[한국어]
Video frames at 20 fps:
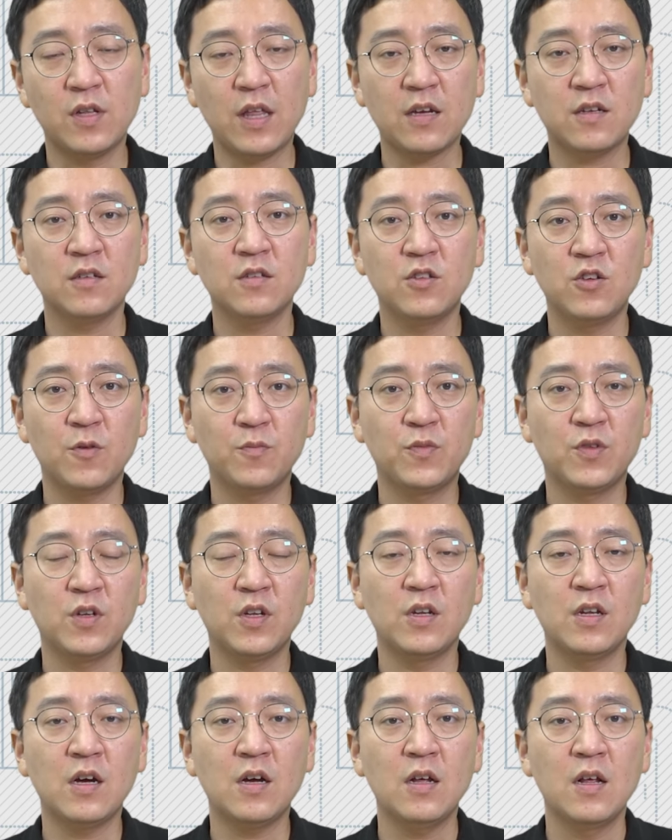테크
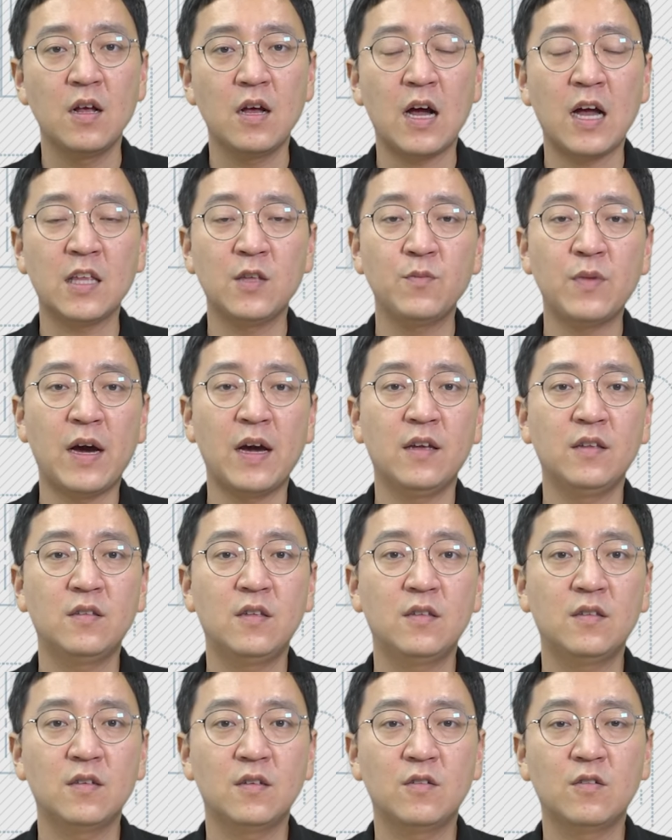기업들이나 아니면
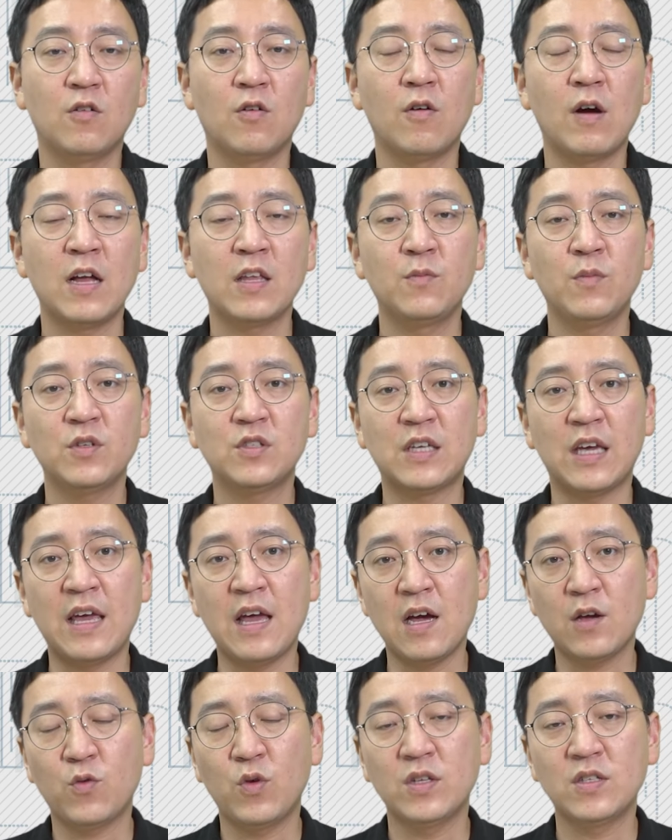아이티 특허, 아니면
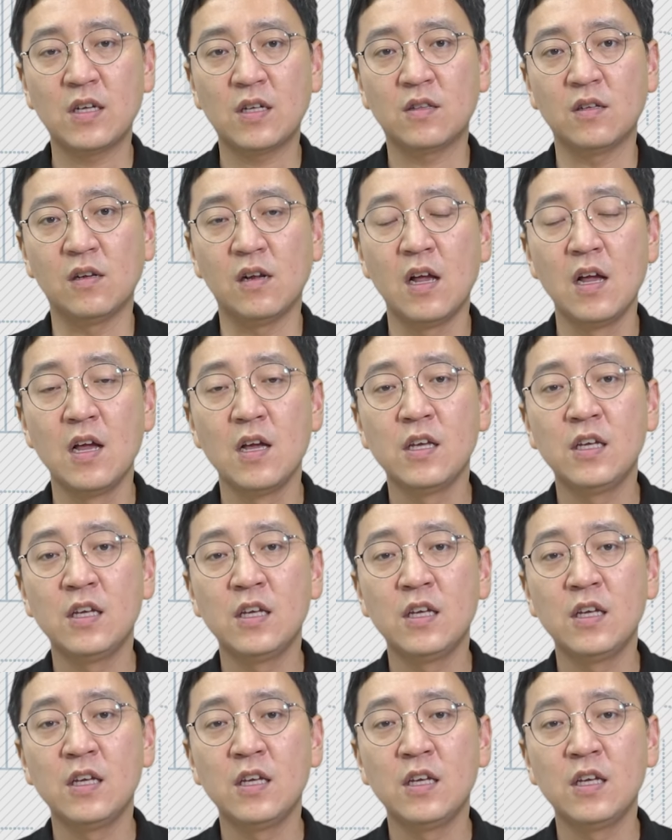제약회사들,